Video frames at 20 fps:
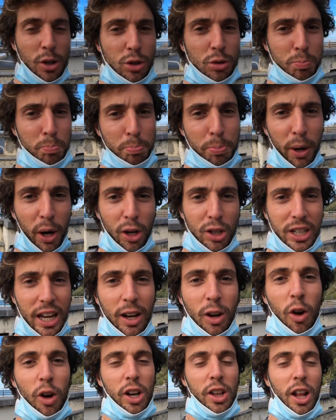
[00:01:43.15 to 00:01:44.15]
los pros
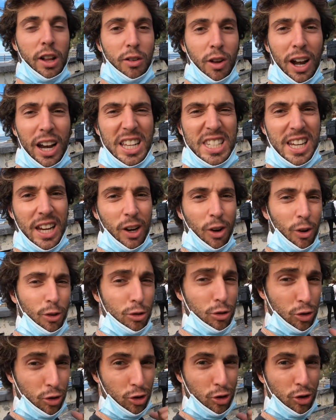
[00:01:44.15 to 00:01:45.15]
ahí corriendo a toda leche con
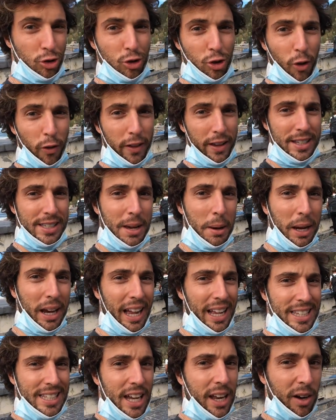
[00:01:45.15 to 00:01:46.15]
todo ese
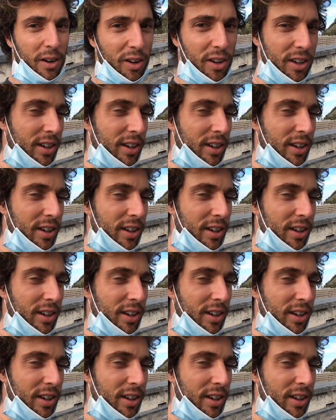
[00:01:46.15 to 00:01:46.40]
cacharro.